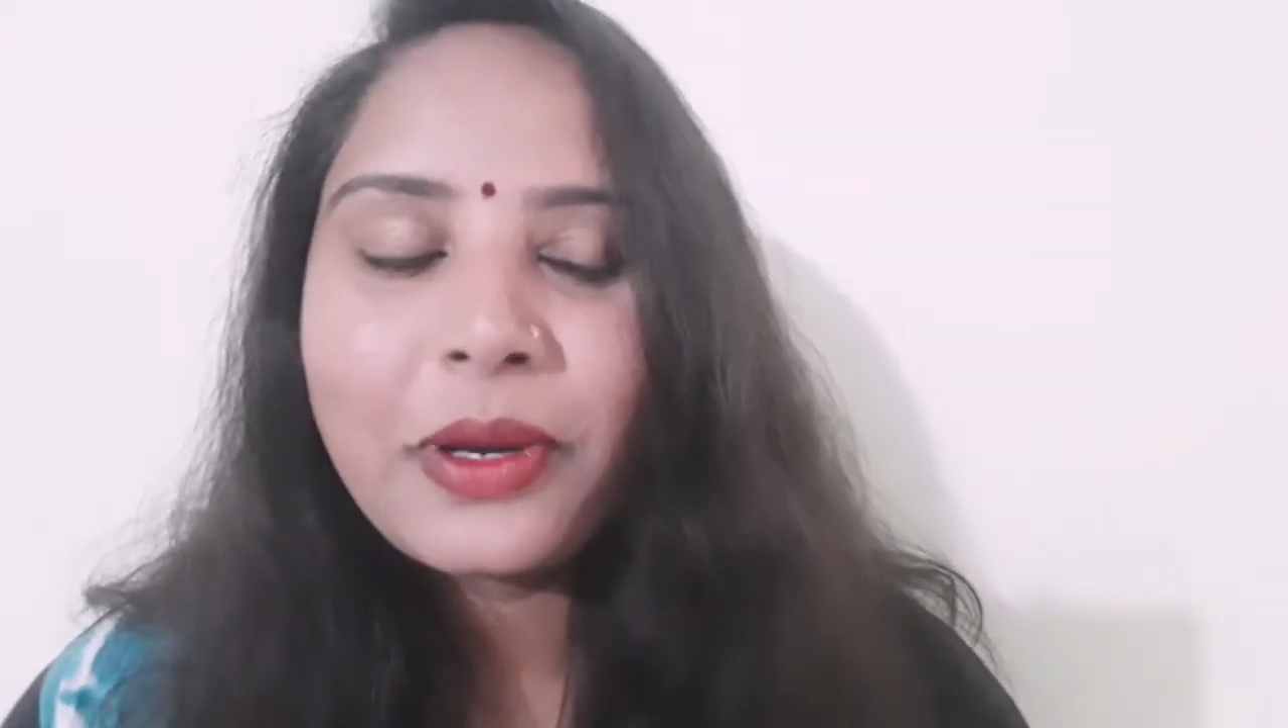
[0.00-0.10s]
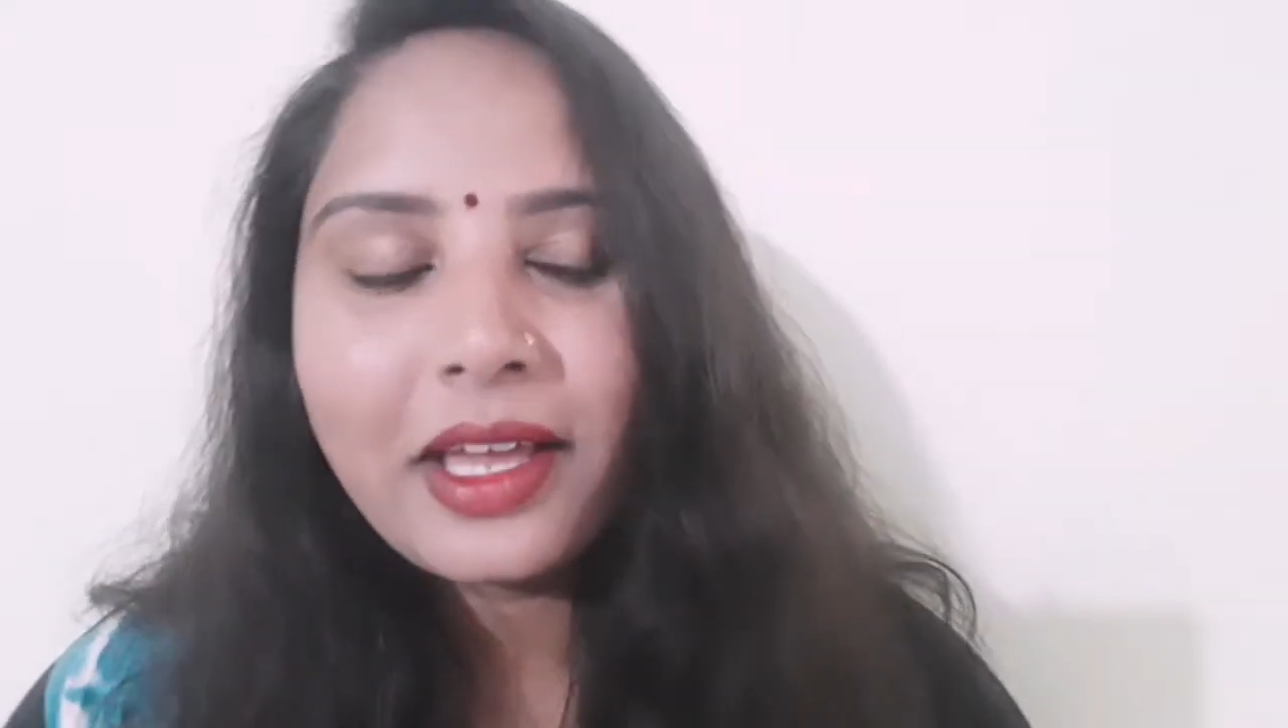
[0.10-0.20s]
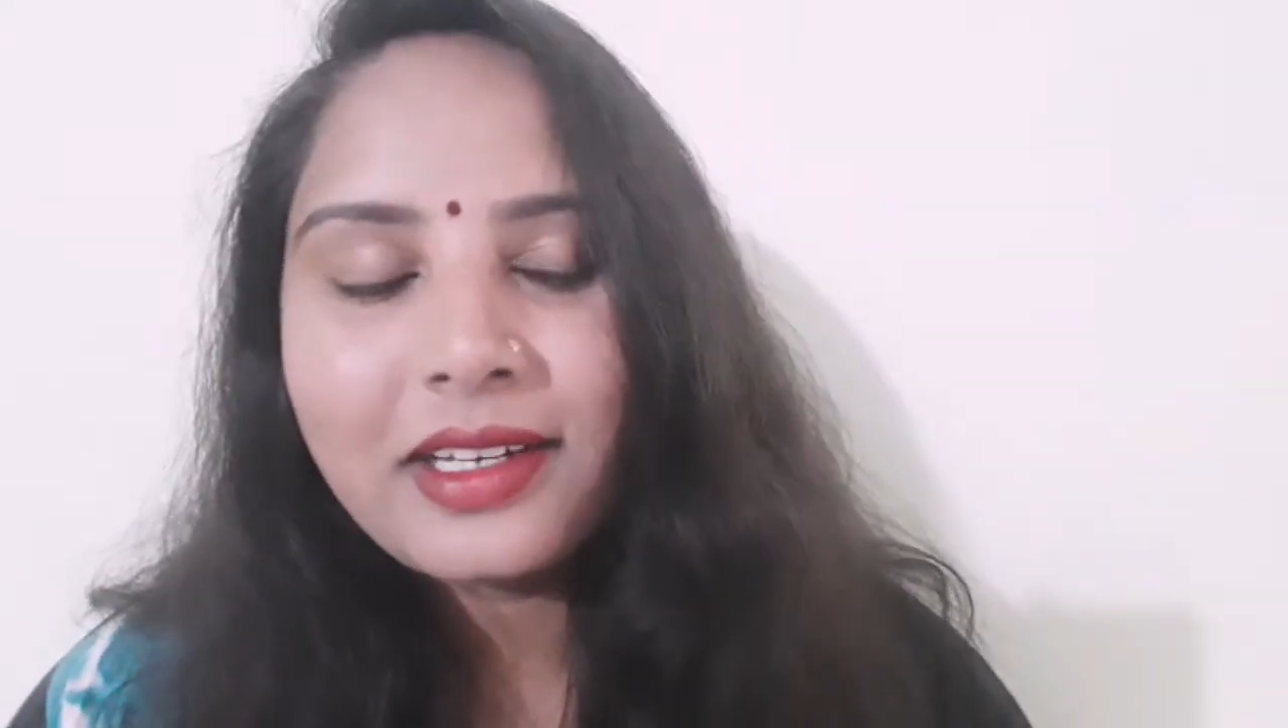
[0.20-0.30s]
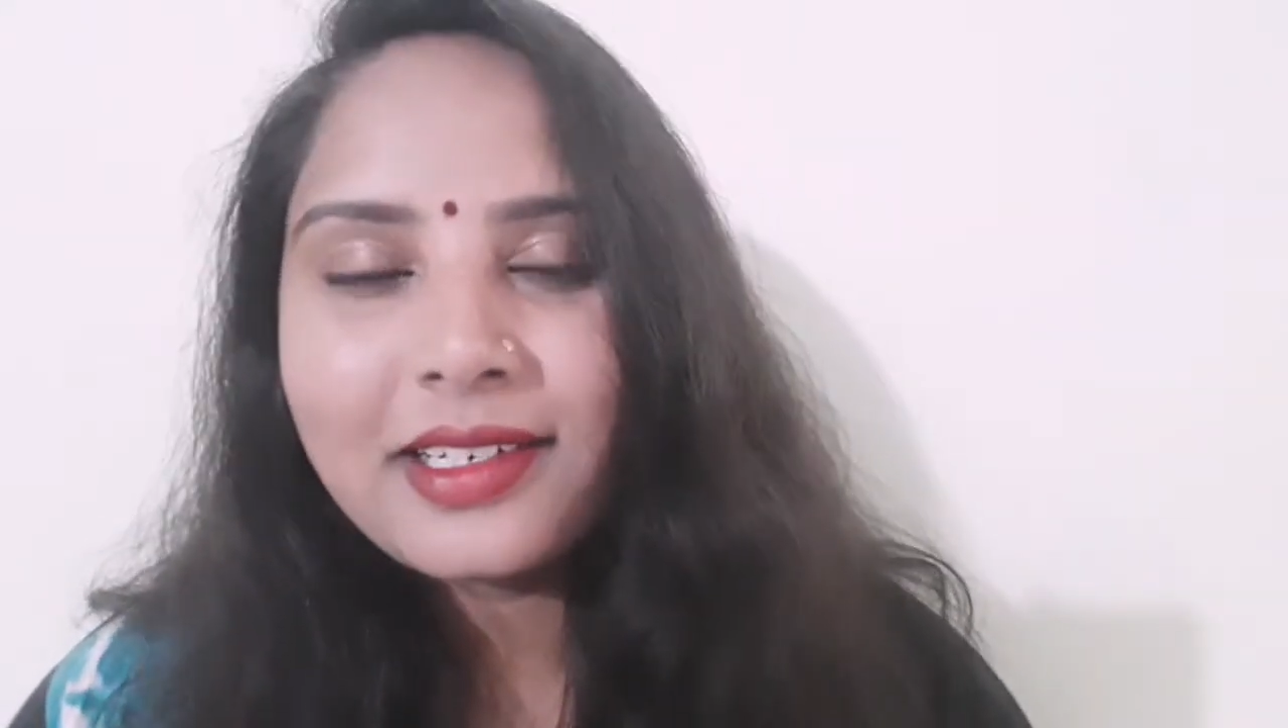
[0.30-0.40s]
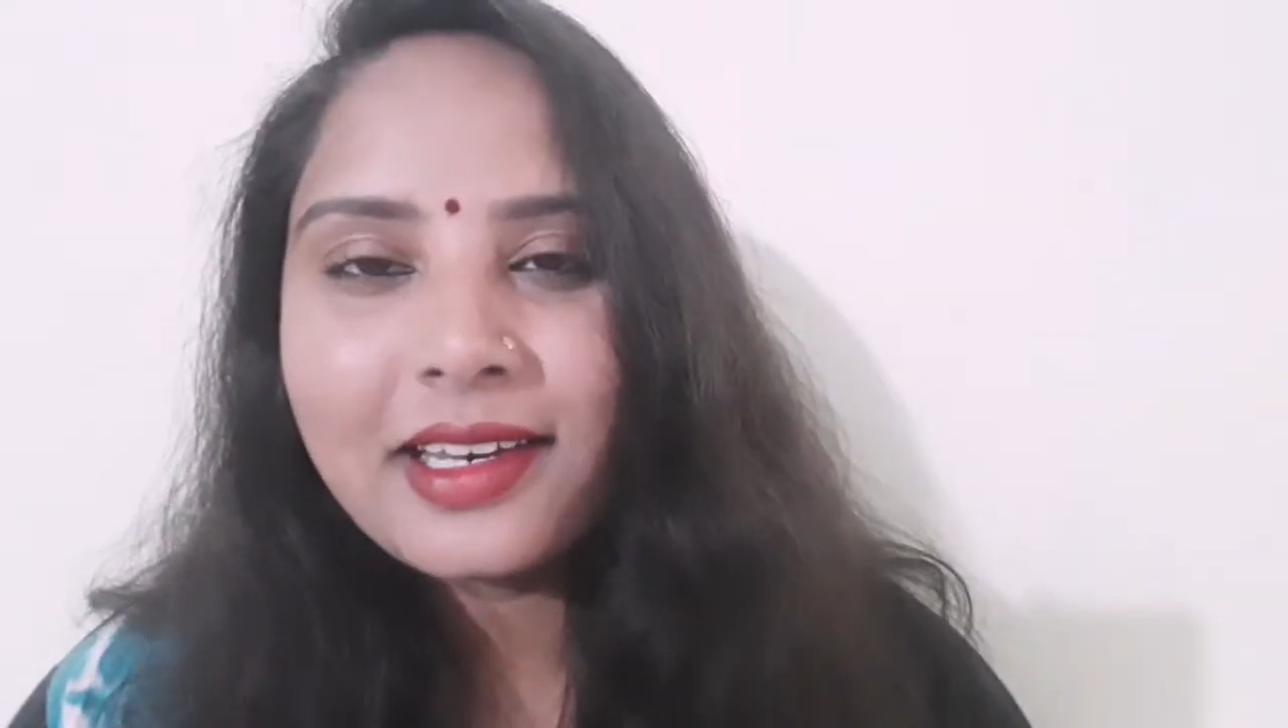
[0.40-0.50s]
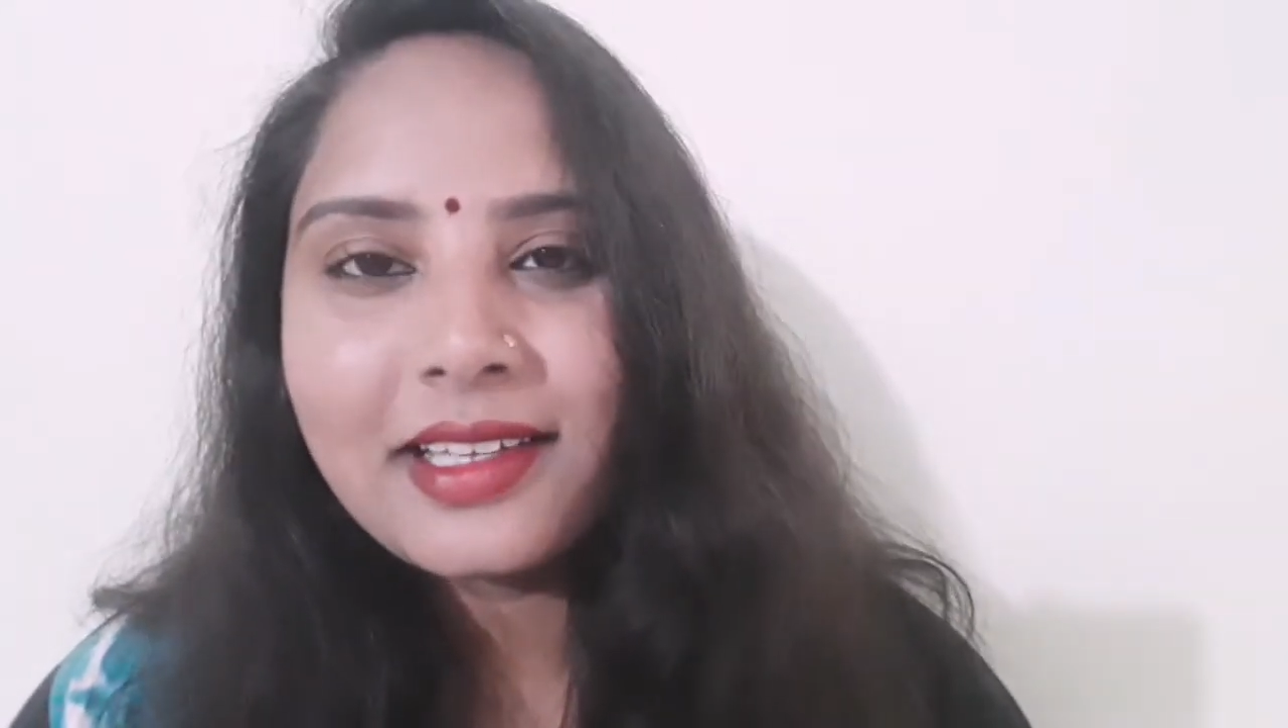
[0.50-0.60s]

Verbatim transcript: लाइक शेयर